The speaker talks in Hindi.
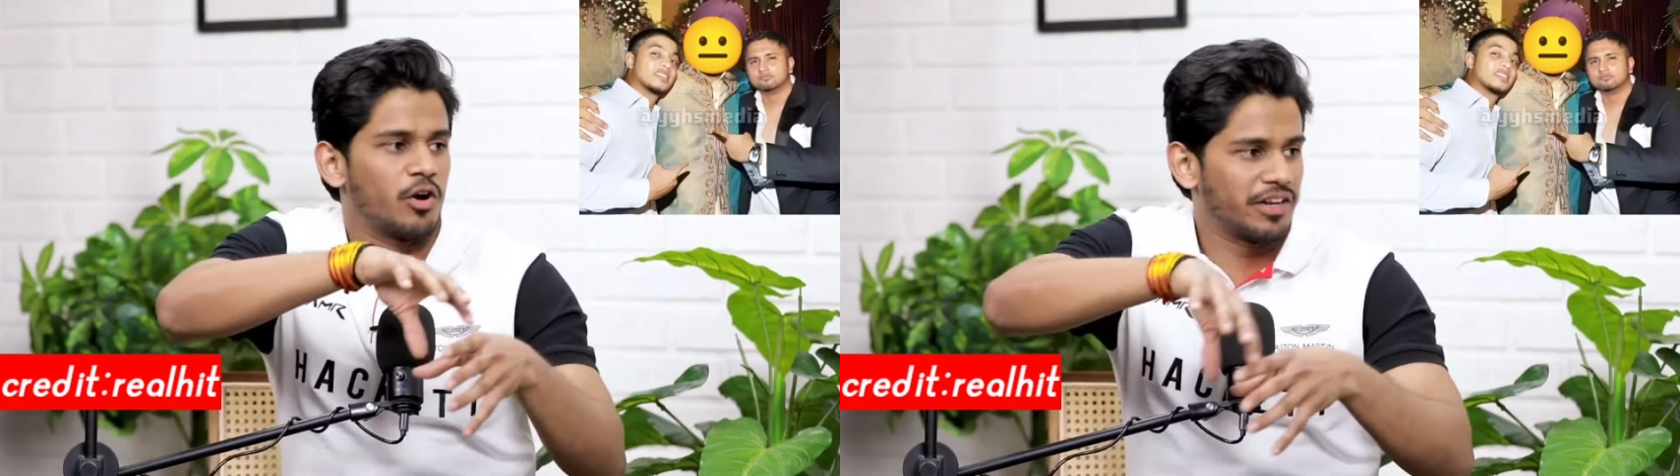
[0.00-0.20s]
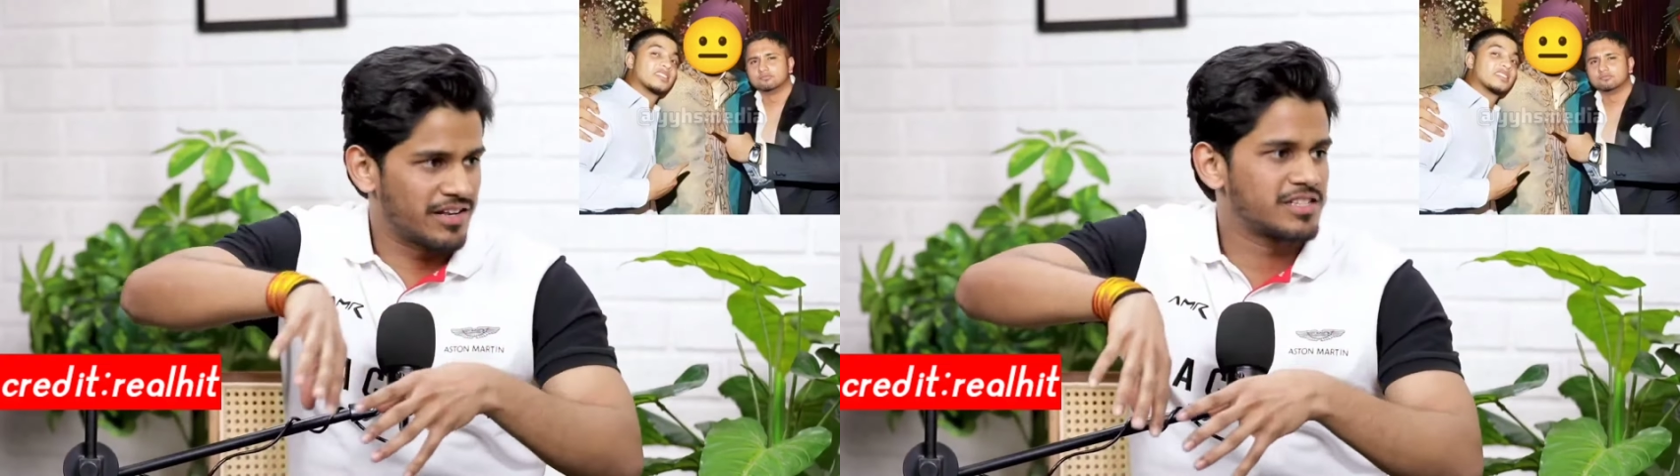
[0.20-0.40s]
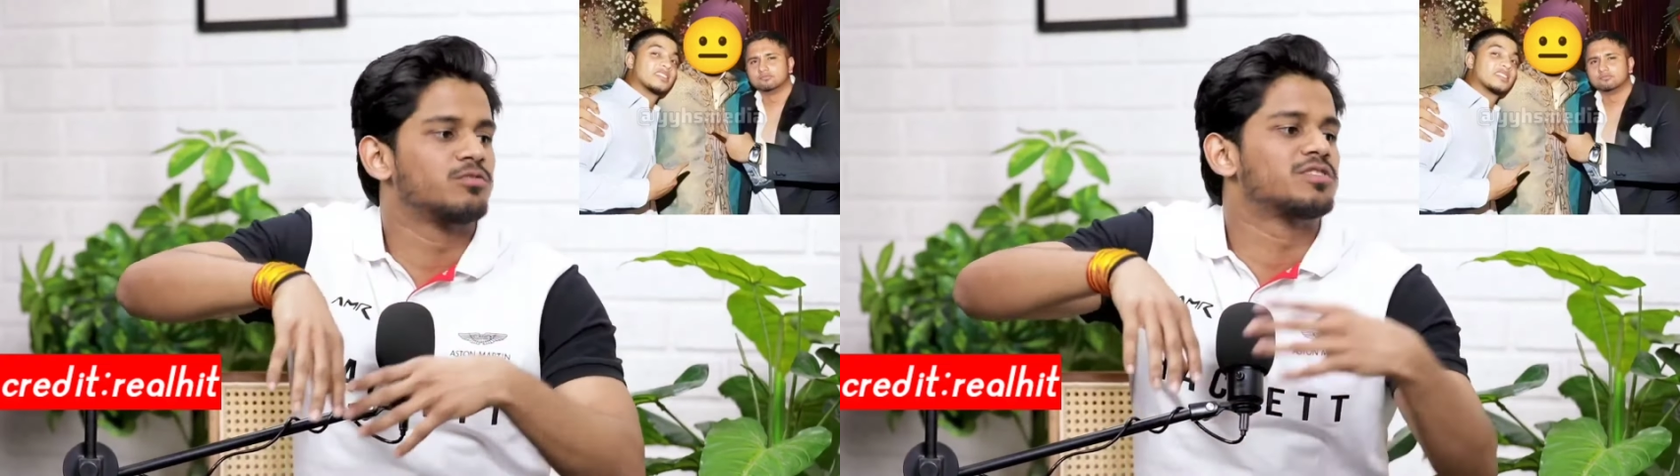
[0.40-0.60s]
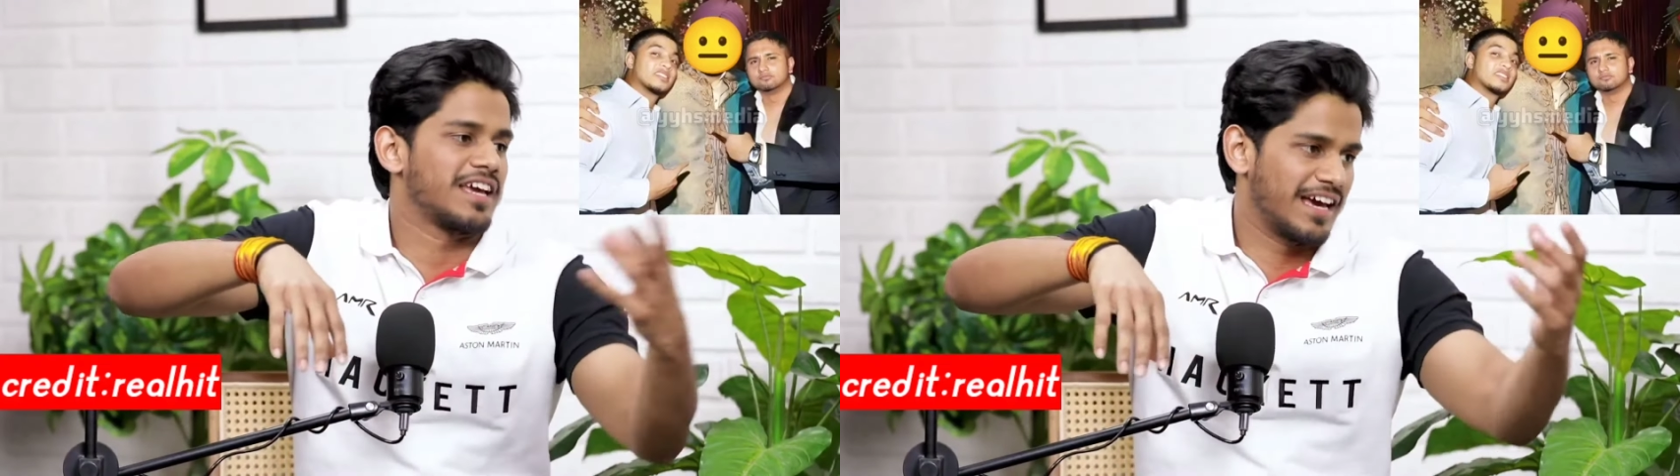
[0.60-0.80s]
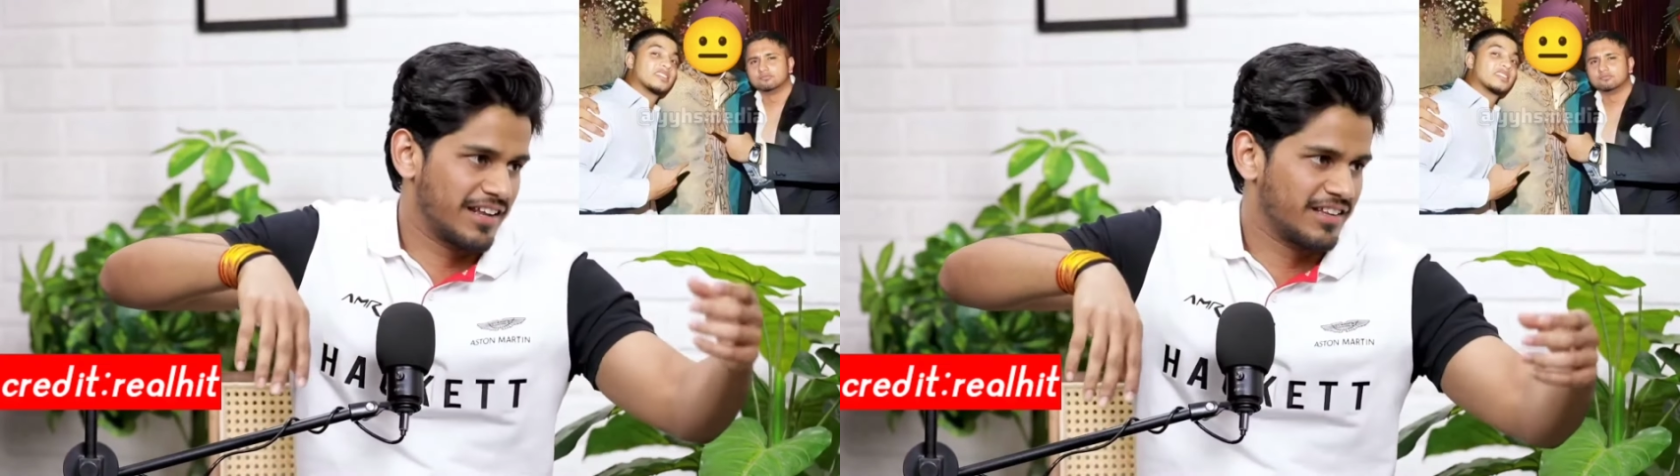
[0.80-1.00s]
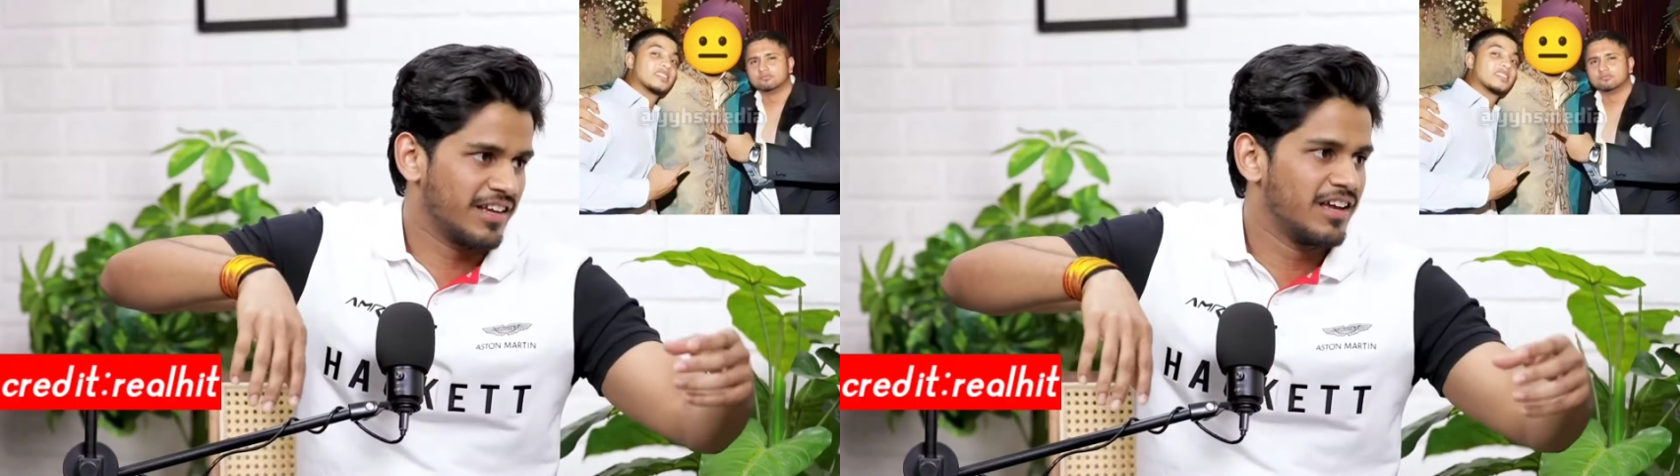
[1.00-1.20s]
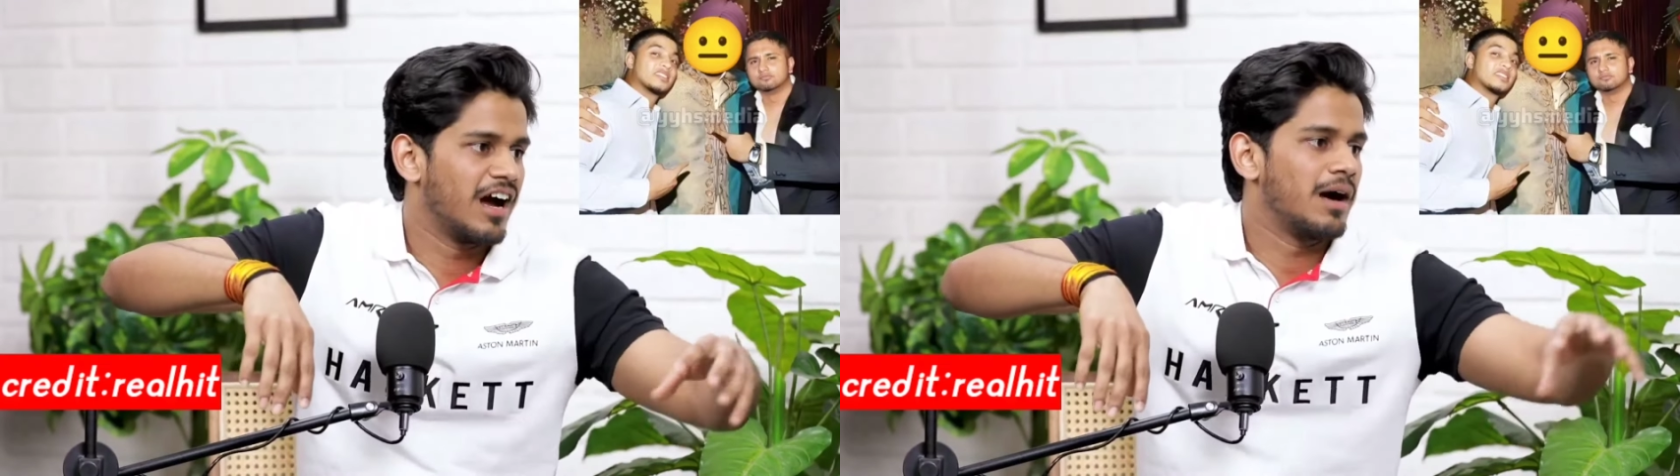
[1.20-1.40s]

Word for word: एन ऑडियंस उनसे कह रहे थे